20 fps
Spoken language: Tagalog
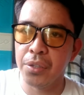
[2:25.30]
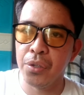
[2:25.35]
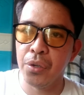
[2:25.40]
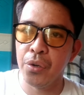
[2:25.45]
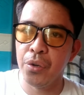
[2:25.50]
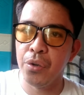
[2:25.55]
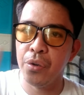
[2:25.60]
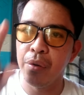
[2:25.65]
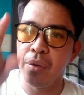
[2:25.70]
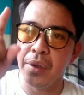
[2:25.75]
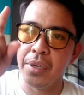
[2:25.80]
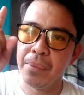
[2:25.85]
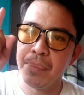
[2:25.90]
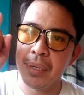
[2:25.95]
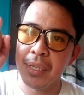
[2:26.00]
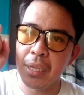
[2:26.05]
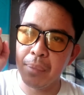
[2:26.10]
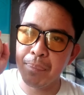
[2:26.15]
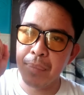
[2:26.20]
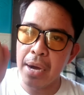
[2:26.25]
so
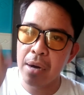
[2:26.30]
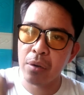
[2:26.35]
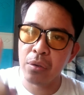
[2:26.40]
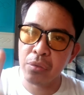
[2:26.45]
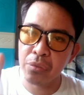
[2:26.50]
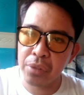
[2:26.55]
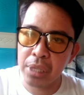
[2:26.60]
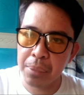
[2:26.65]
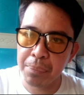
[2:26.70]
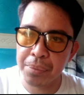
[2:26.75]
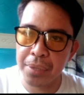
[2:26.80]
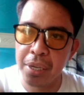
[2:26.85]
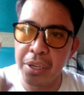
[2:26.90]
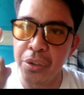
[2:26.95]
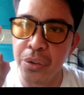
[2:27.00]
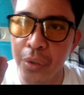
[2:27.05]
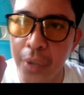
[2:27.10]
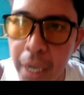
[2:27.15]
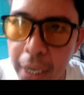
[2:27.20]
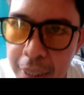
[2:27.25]
may isa pa akong tip sa
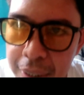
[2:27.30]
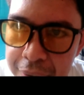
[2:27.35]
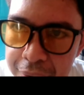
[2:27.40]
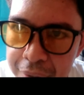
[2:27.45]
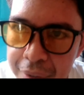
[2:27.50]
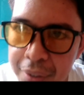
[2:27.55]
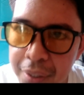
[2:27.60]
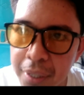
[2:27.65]
inyo guys